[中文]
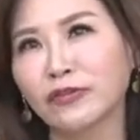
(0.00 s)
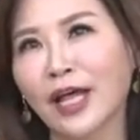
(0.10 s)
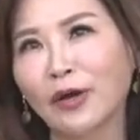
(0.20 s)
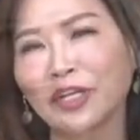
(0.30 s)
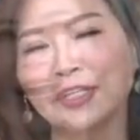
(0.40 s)
辅
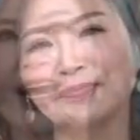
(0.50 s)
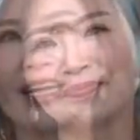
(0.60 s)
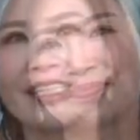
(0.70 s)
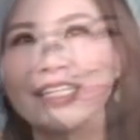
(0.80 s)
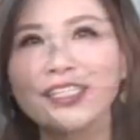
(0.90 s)
导你。
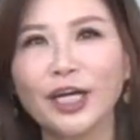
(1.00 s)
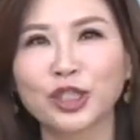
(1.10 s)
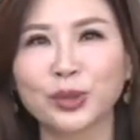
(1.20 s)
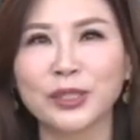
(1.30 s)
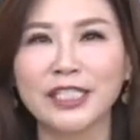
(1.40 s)
生肖
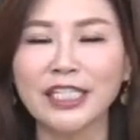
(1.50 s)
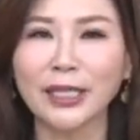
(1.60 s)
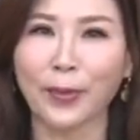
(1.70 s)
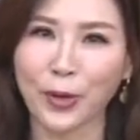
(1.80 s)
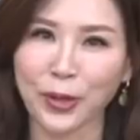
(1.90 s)
属鸡
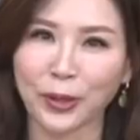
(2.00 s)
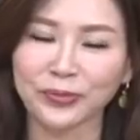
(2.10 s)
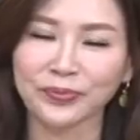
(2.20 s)
的朋友，